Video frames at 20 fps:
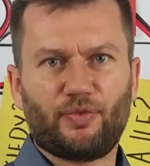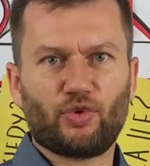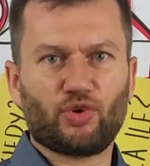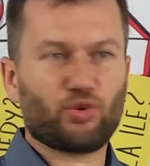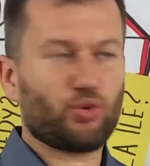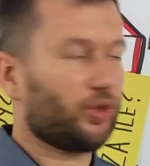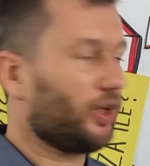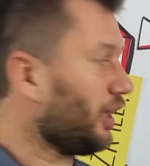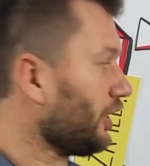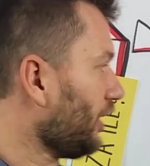
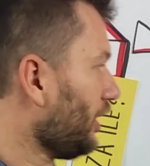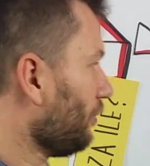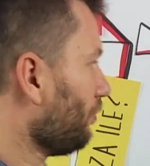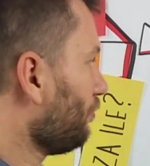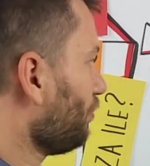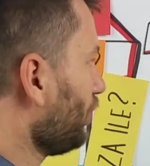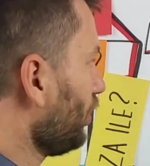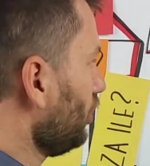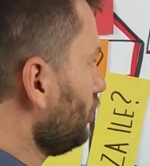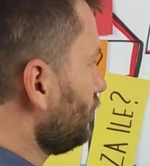Szukanie
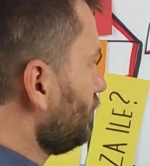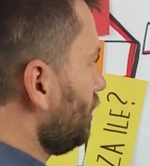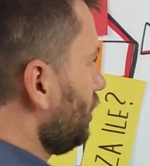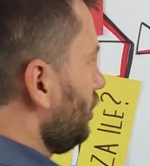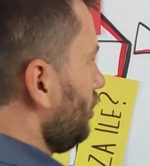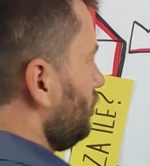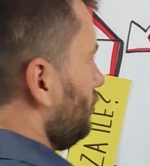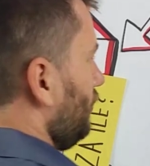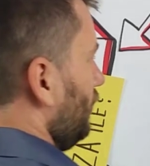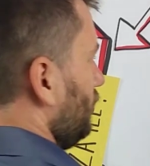
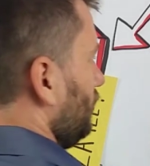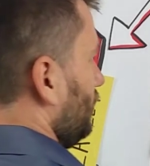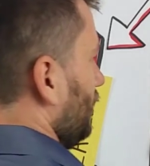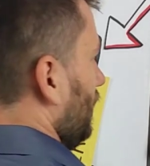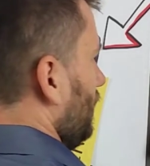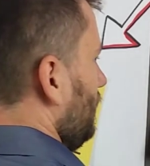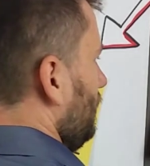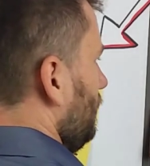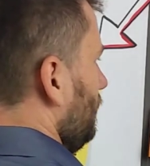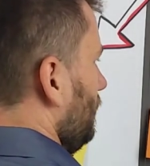prostych
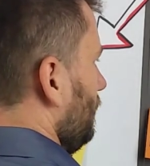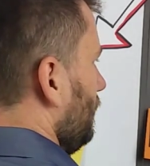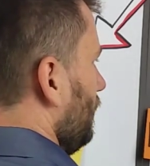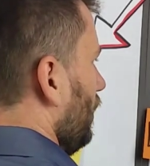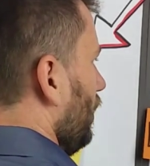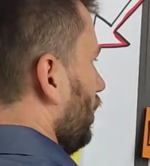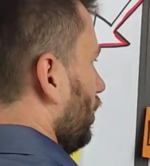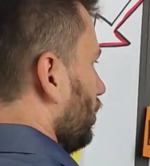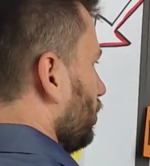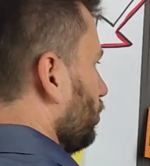rozwiązań,
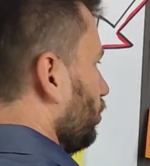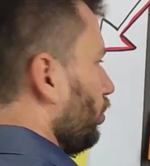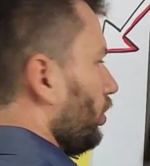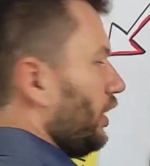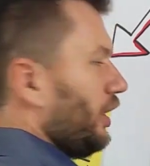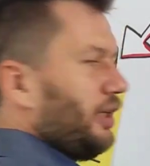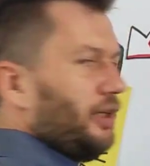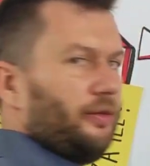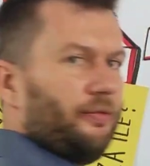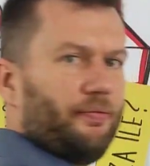
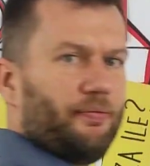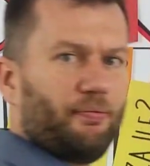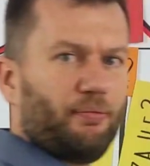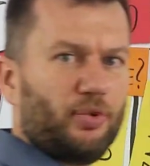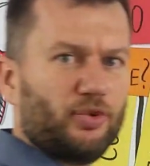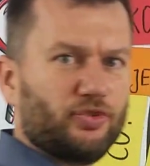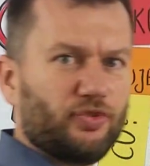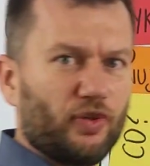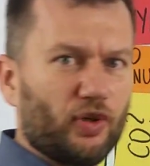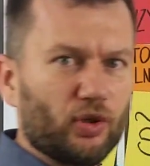które
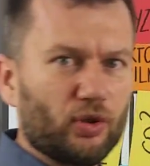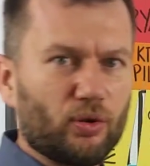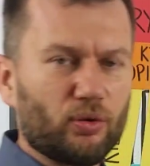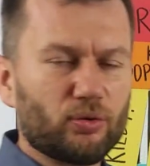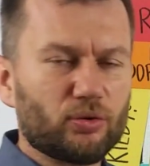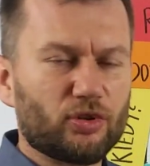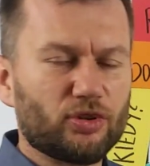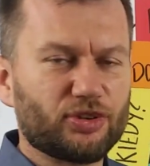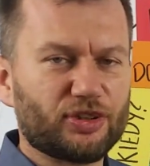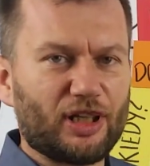
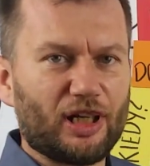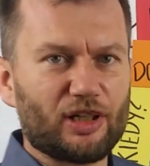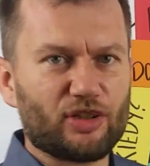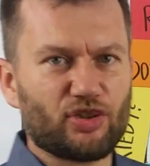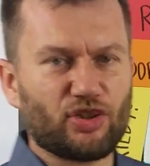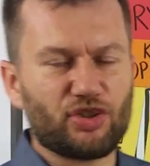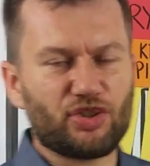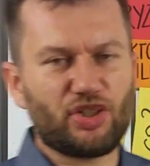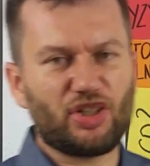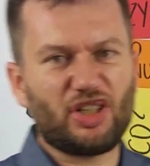pozwolą
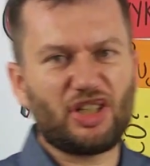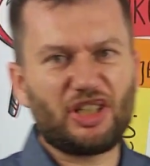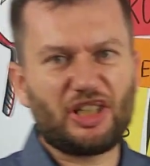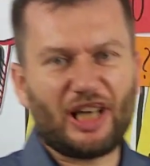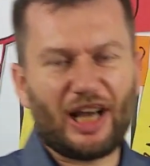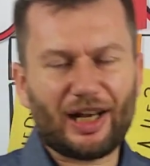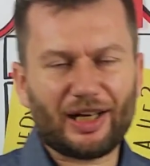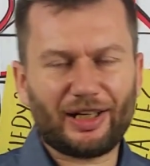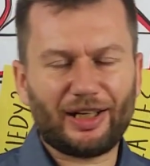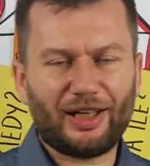dostarczyć
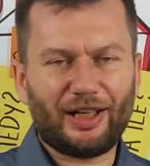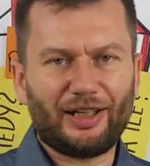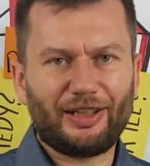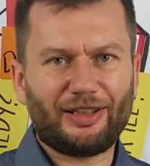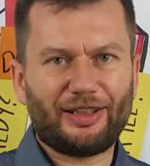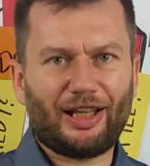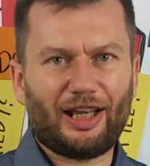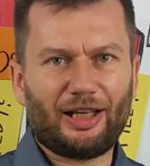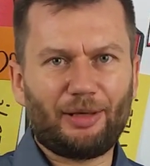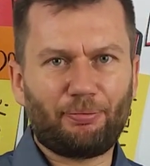jak
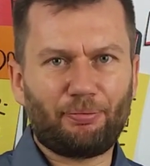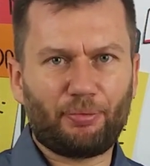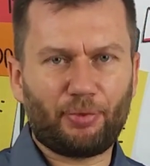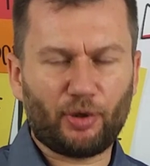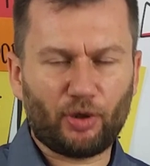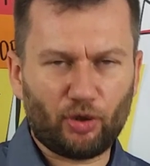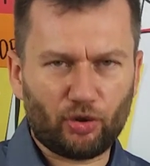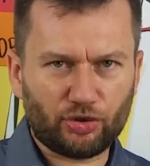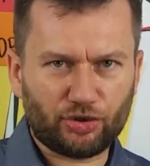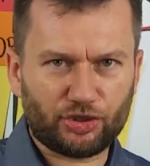
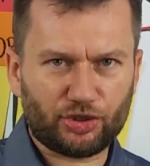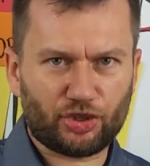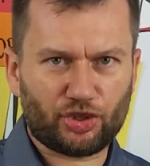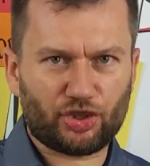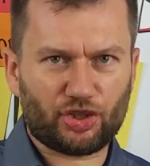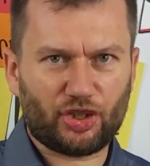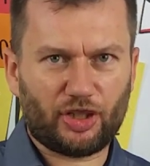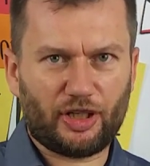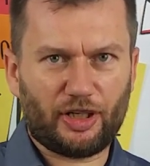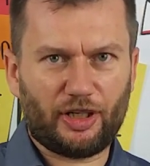
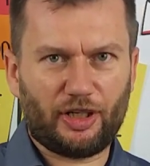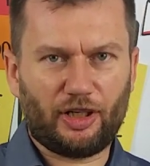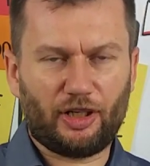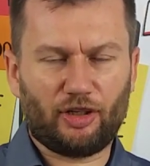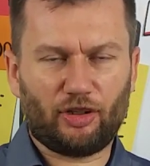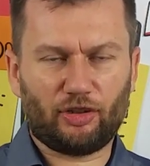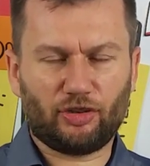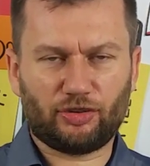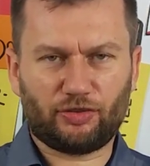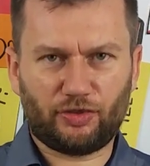najprostsze
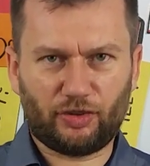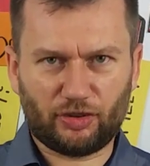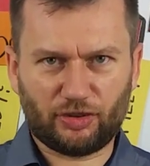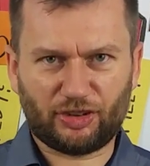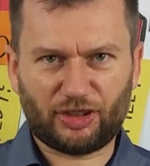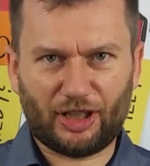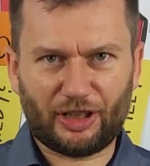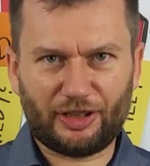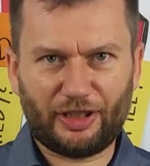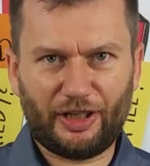
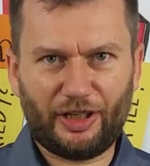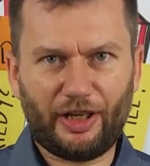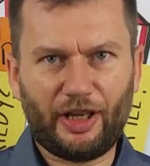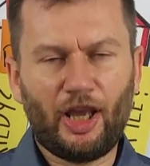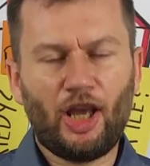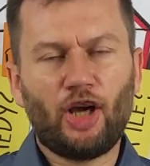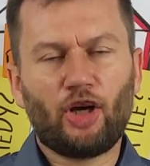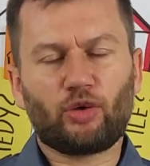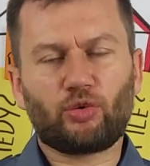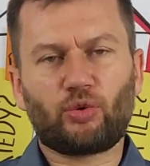rozwiązanie,
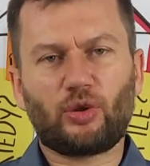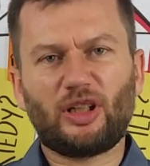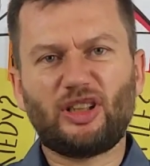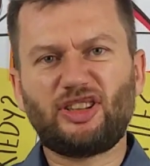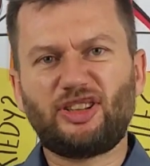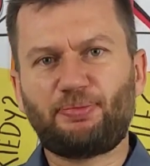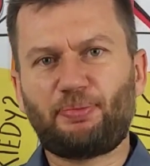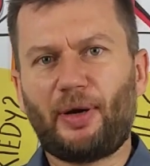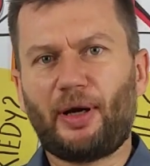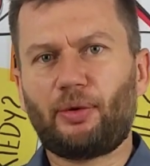które
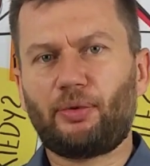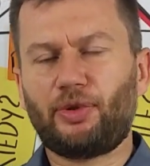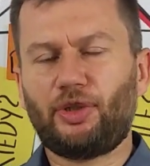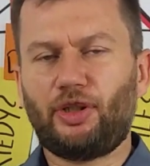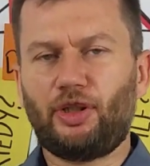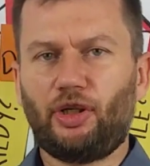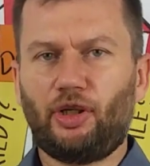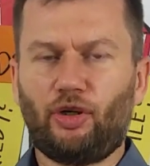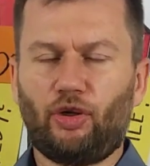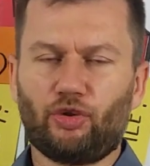
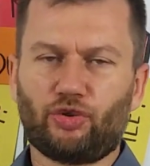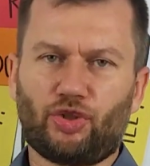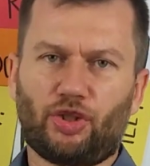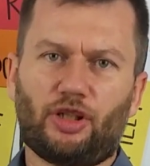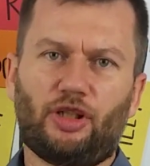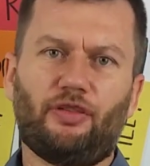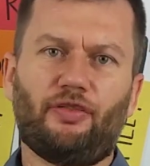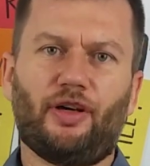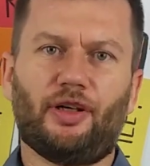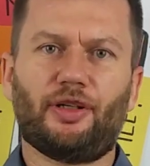spełni
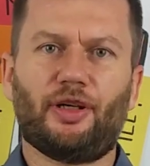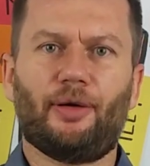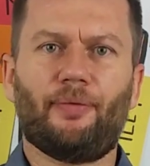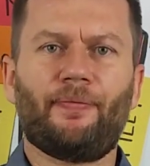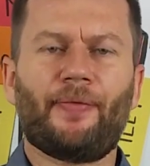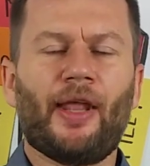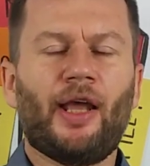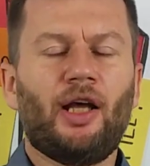oczekiwania.